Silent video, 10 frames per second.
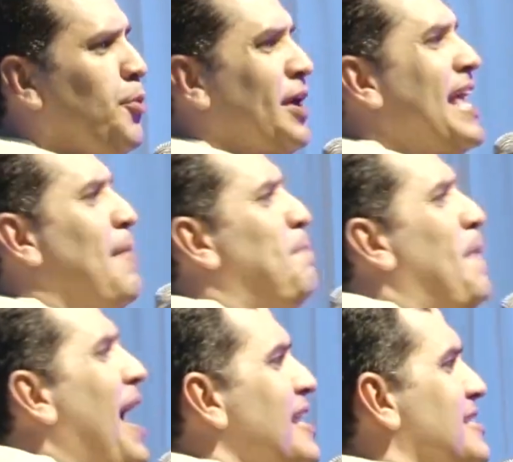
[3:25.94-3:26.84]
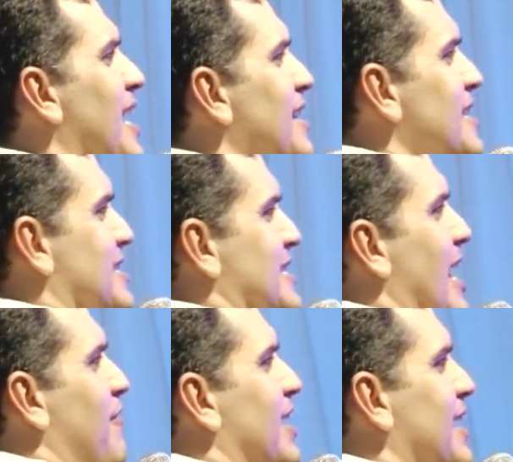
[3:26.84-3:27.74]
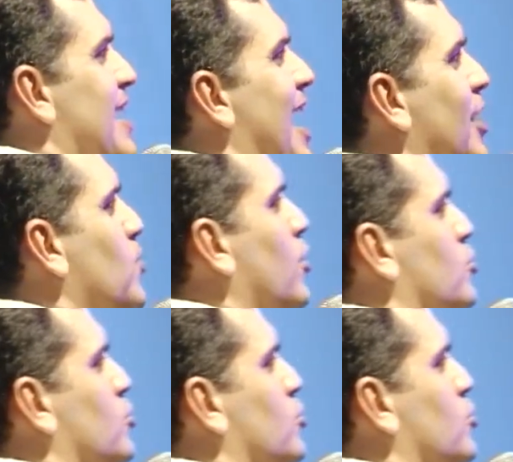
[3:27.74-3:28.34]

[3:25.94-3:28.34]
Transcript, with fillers: porque a paz ali estava ligado